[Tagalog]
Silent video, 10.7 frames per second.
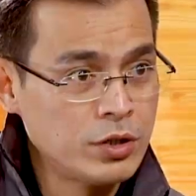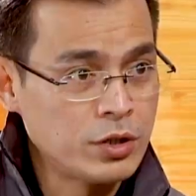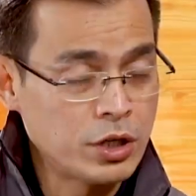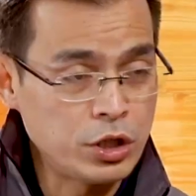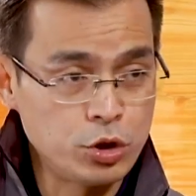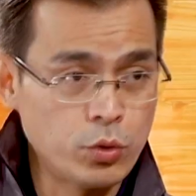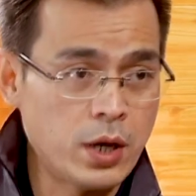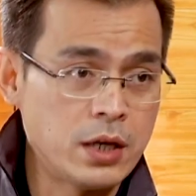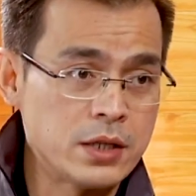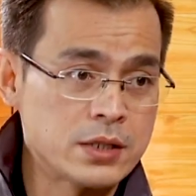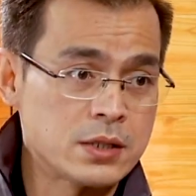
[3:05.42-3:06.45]
Okay. Renewal
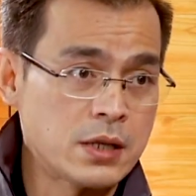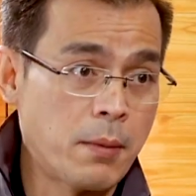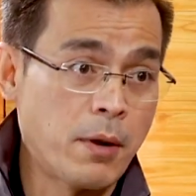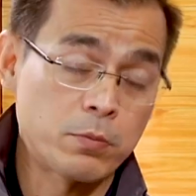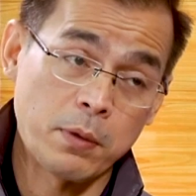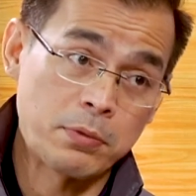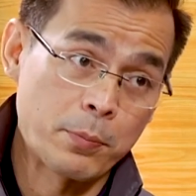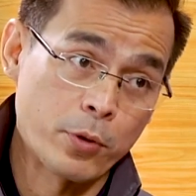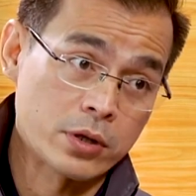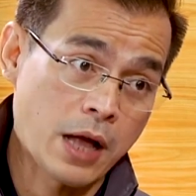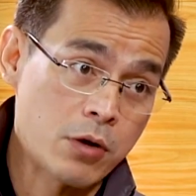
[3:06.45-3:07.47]
is about
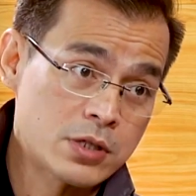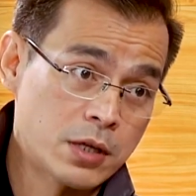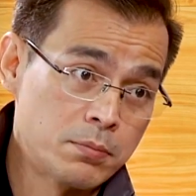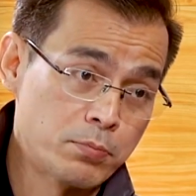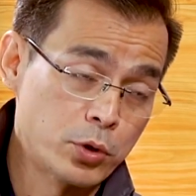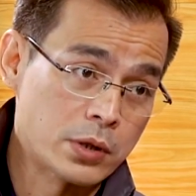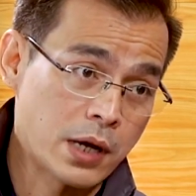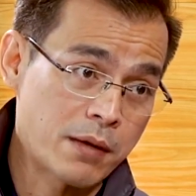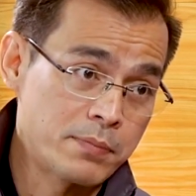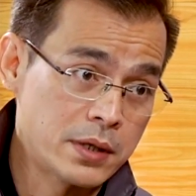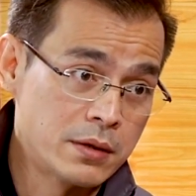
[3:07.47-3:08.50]
54,000 foot
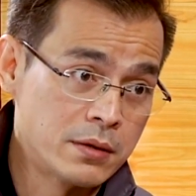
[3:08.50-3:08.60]
traffic.